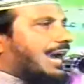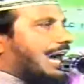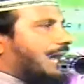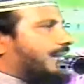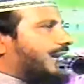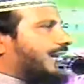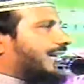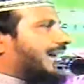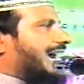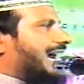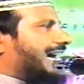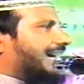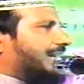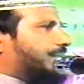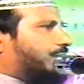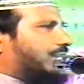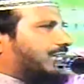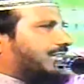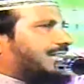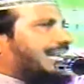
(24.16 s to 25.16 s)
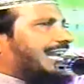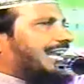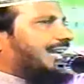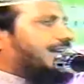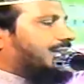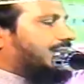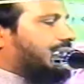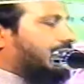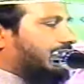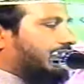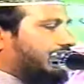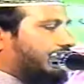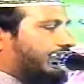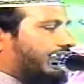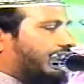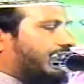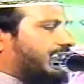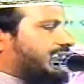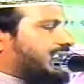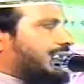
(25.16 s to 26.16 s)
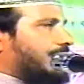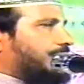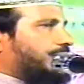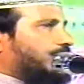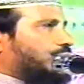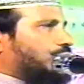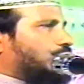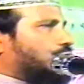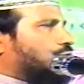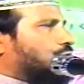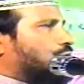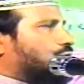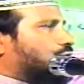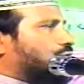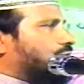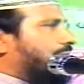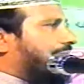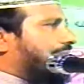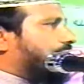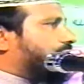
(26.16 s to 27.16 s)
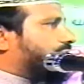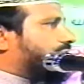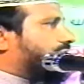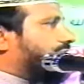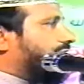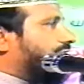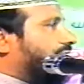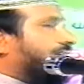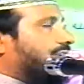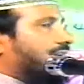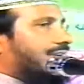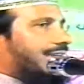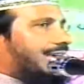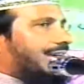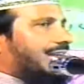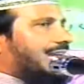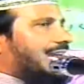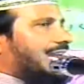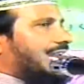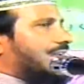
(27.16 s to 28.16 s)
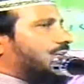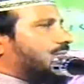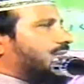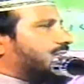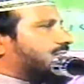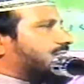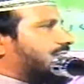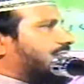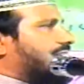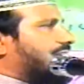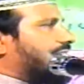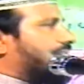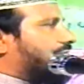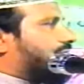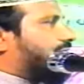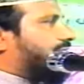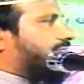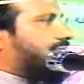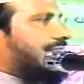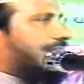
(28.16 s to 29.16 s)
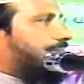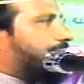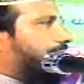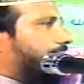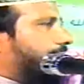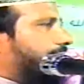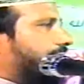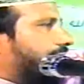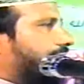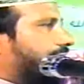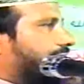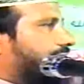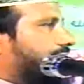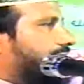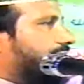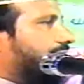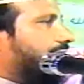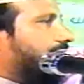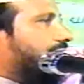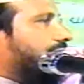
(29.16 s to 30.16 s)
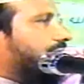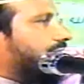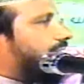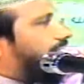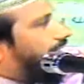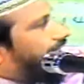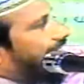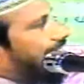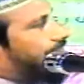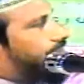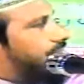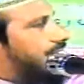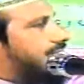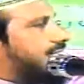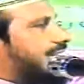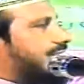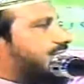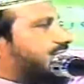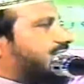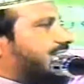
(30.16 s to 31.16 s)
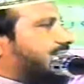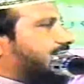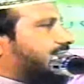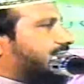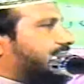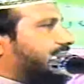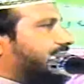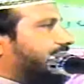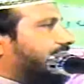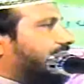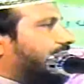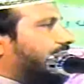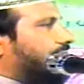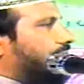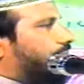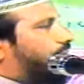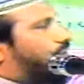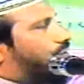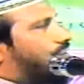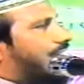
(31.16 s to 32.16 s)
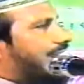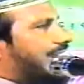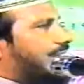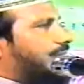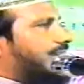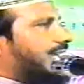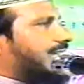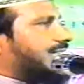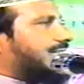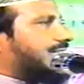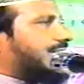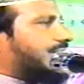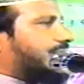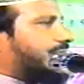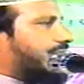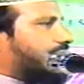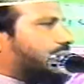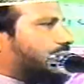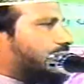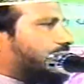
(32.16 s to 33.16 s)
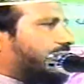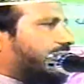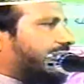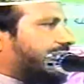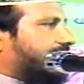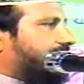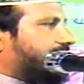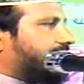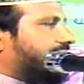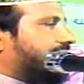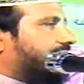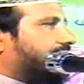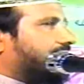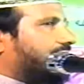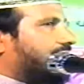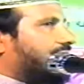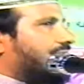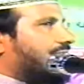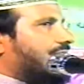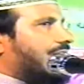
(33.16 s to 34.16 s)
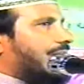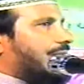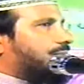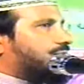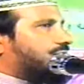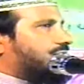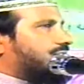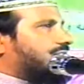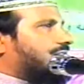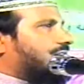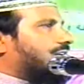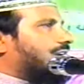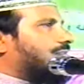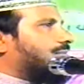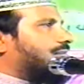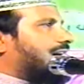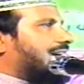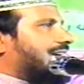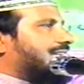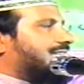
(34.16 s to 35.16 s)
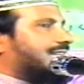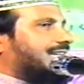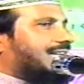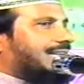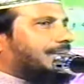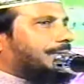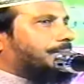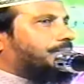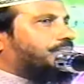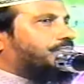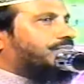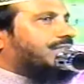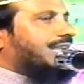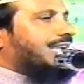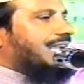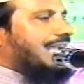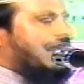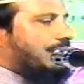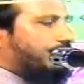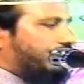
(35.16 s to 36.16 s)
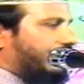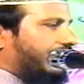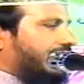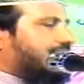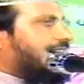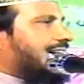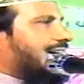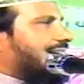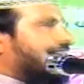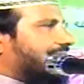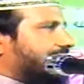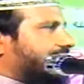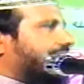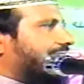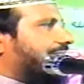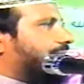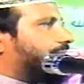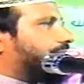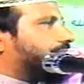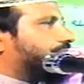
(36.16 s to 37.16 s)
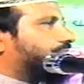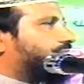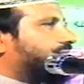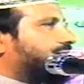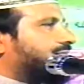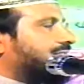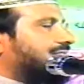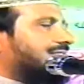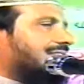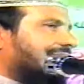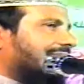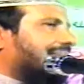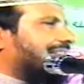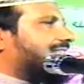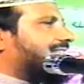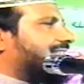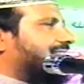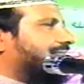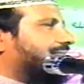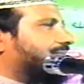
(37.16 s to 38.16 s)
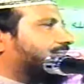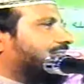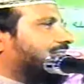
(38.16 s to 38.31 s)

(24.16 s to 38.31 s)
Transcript: আমাকে আগে বলে দিলেন মাল্লা সাহেব আপনি নতুন নতুন মানুষ এখানে আল্লাহ সাল্লাহ কয়ে ঠেলা মারবেন না তাইলে আপনার যান শেষ বহু আলেম এখান থেকে বেইজত হয়ে গেছে আমি চিন্তা করলাম খাইছে রে এমন এক জায়গায় আসলাম ঠিক আছে